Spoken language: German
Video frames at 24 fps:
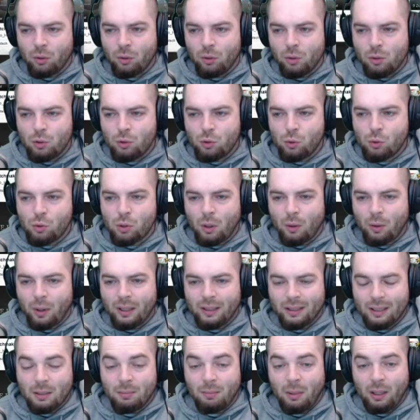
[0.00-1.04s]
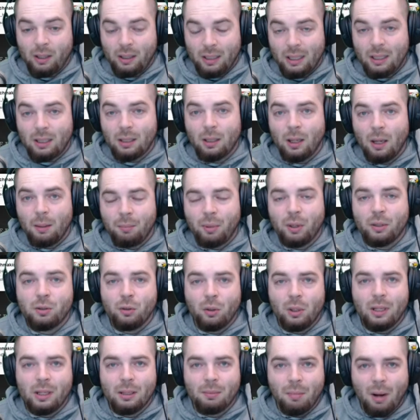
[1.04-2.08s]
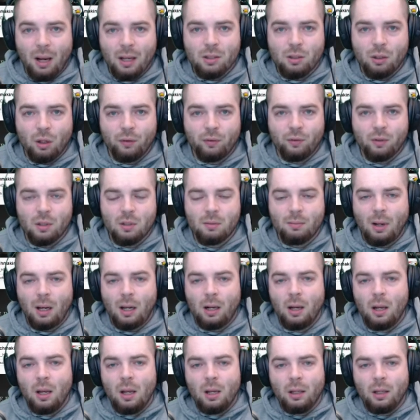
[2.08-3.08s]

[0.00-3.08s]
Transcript: null Zuschauer hat? Ich meine, ich persönlich mache es öfters mal.